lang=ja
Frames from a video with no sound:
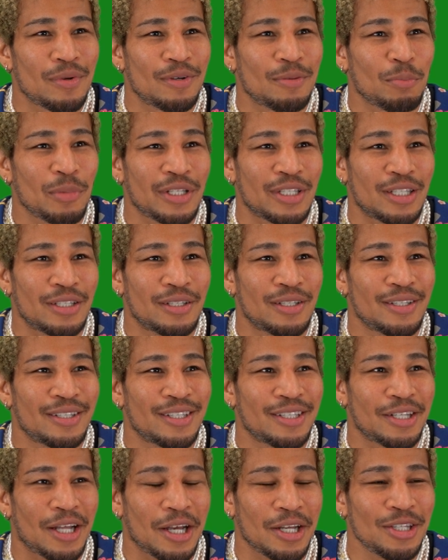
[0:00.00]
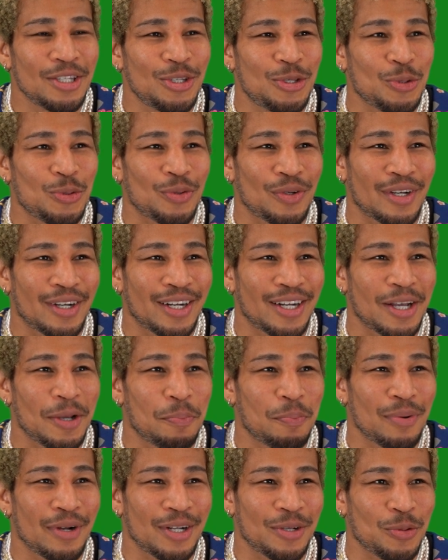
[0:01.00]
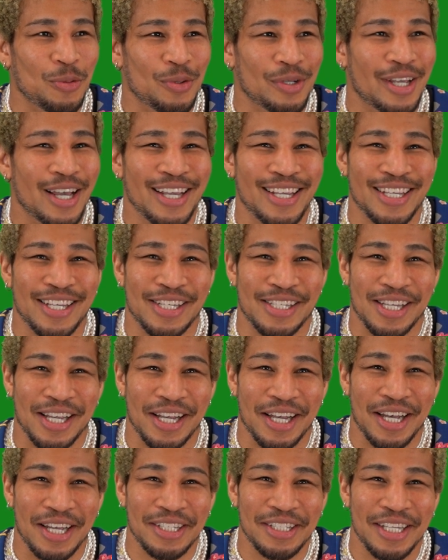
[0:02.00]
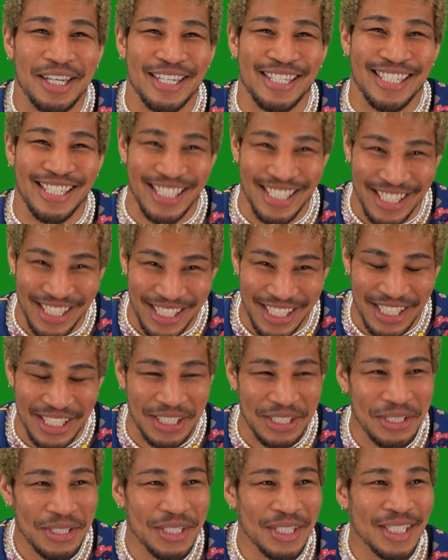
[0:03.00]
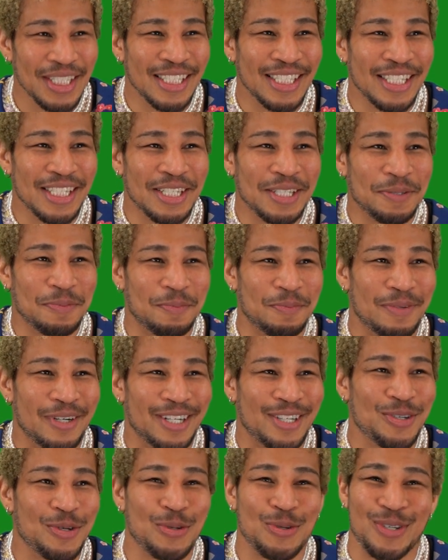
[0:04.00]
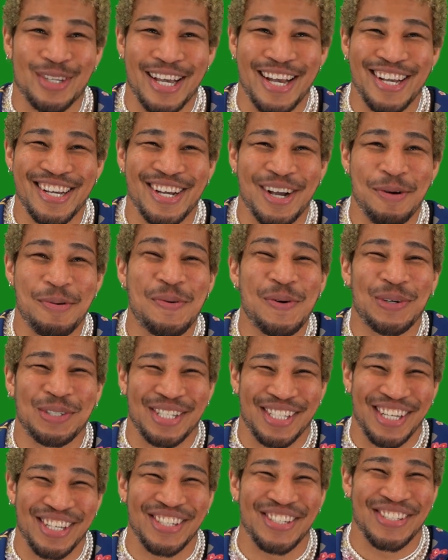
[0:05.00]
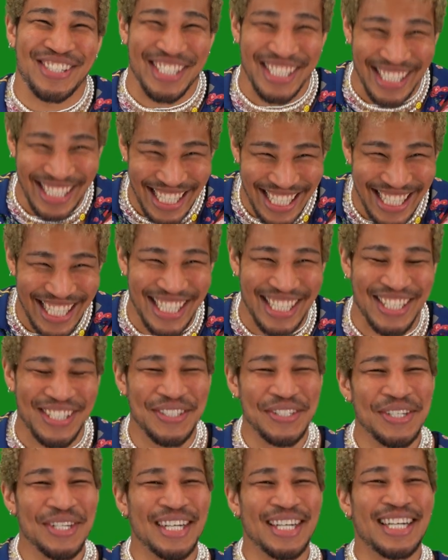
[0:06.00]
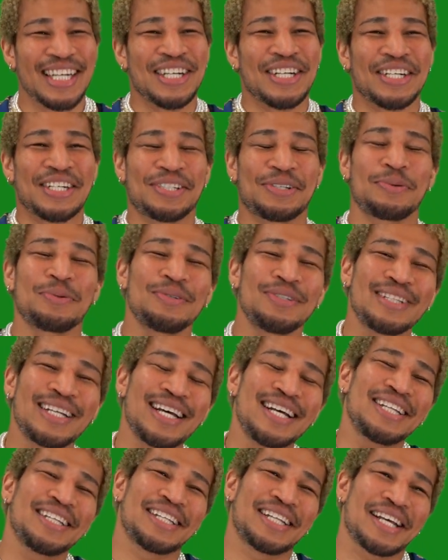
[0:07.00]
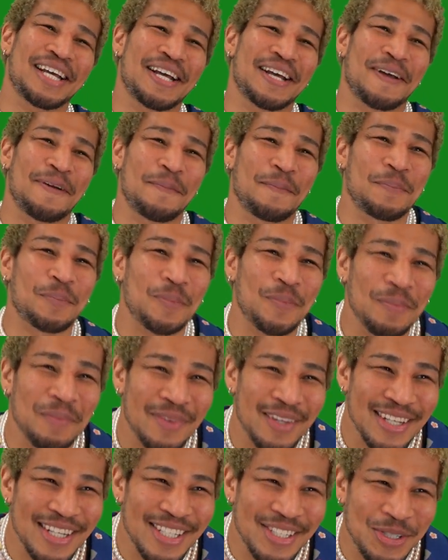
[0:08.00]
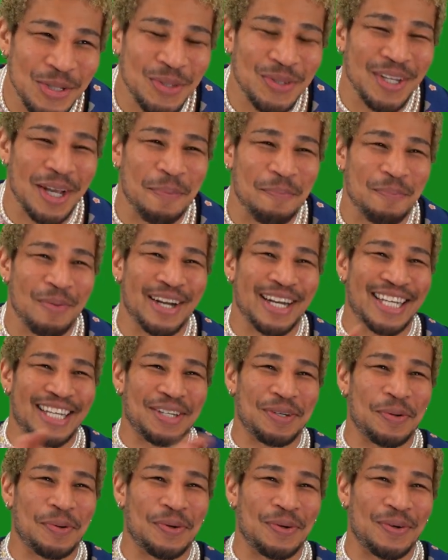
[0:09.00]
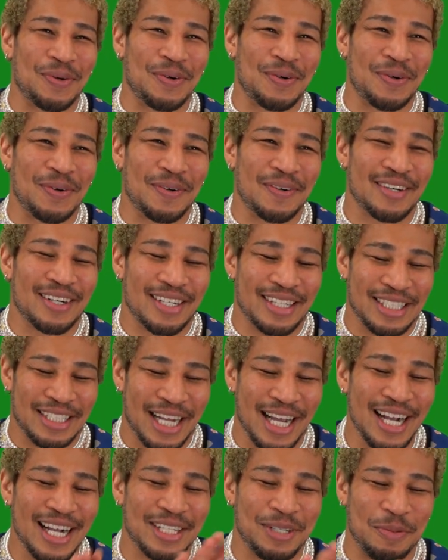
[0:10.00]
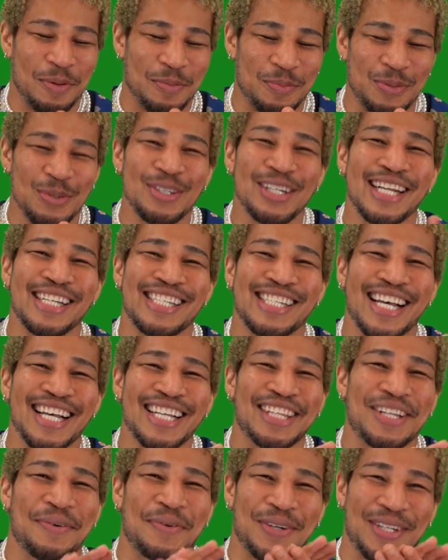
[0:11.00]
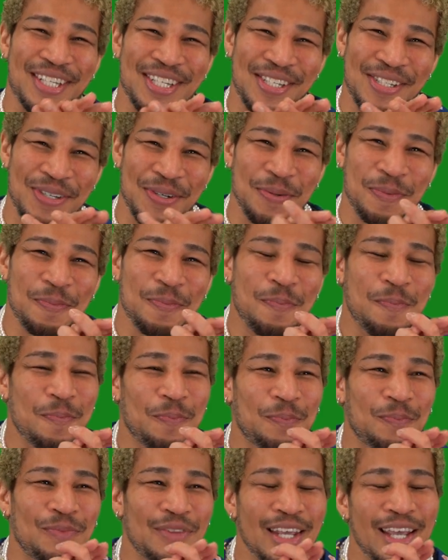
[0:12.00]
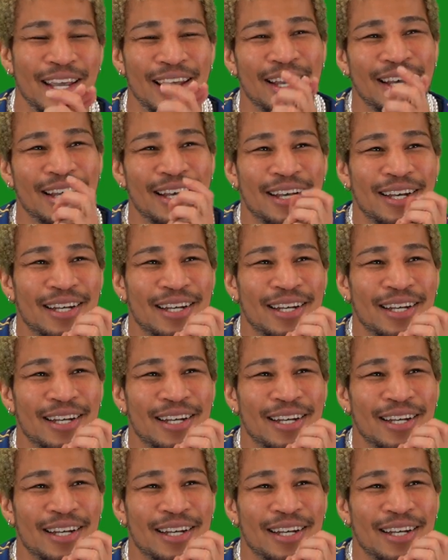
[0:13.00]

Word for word: まあ、なんていうのかな、やっぱりこう、血気盛んだし、まあ、よく喧嘩もするし、そんなんで、ちょっとやっぱりこう、中でも分裂があったわけですよ。うん。で、